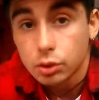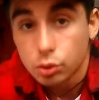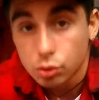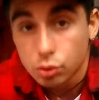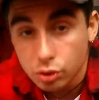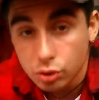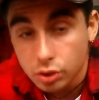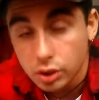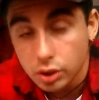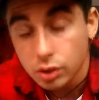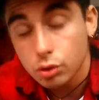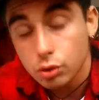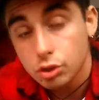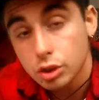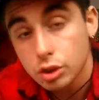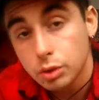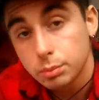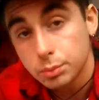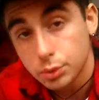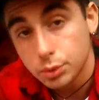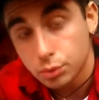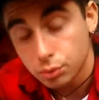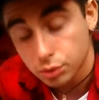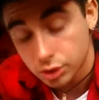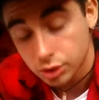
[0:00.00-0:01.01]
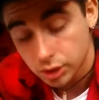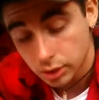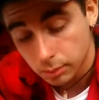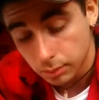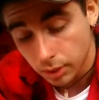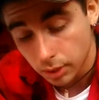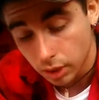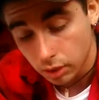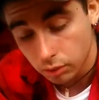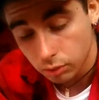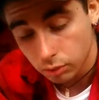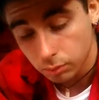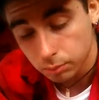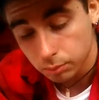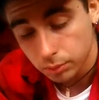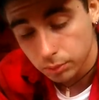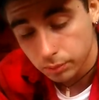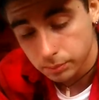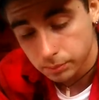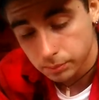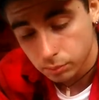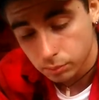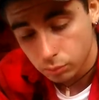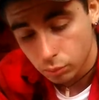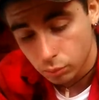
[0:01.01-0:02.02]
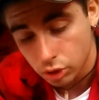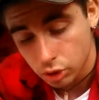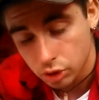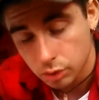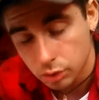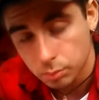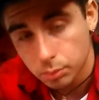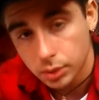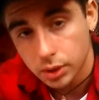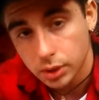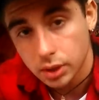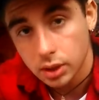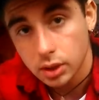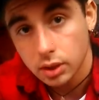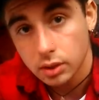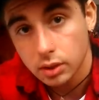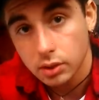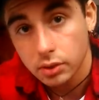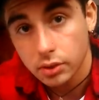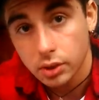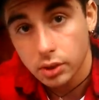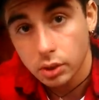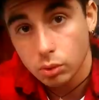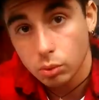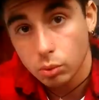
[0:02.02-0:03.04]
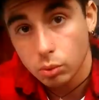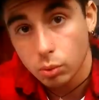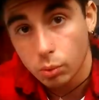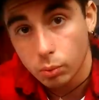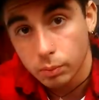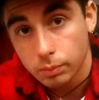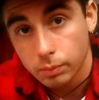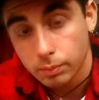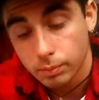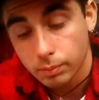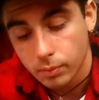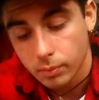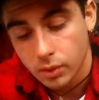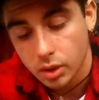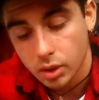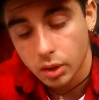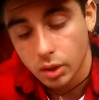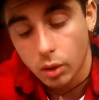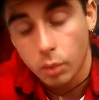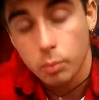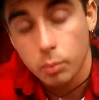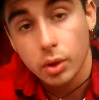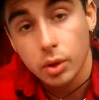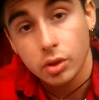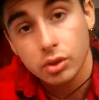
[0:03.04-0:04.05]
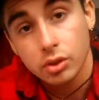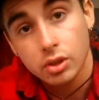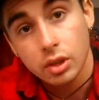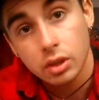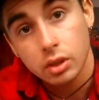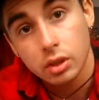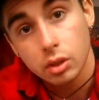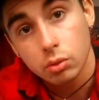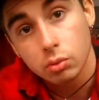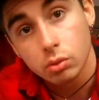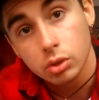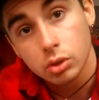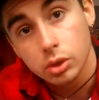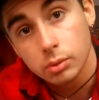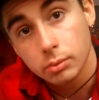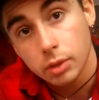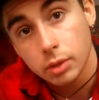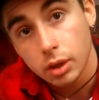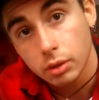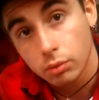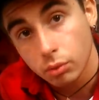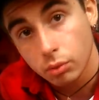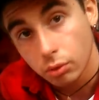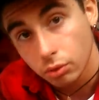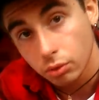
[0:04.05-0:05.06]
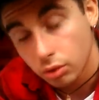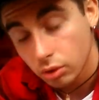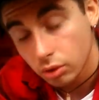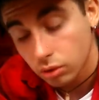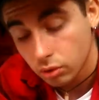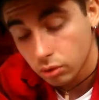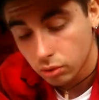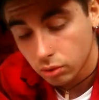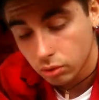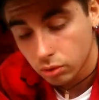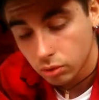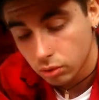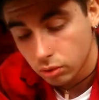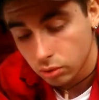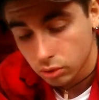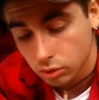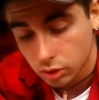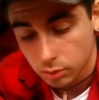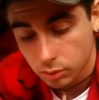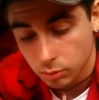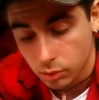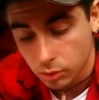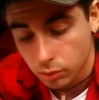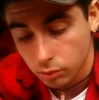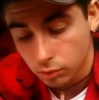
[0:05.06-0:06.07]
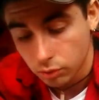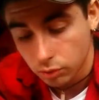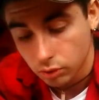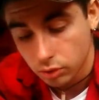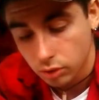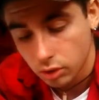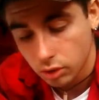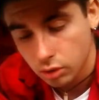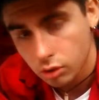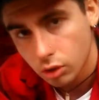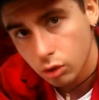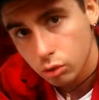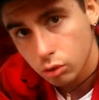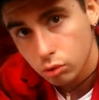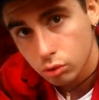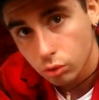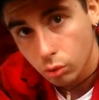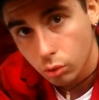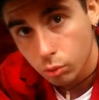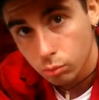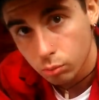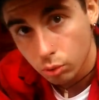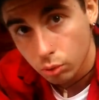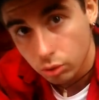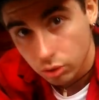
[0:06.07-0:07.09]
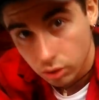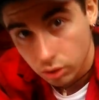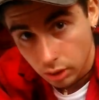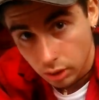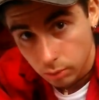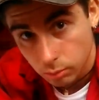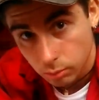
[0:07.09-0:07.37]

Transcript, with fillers: Donc je sais que chez le bijoutier par exemple, moi, j'ai payé 7 euros. Et merci à Nanou qui m'a avancé, euh, qui avancé ça. D'ailleurs, je vais te rembourser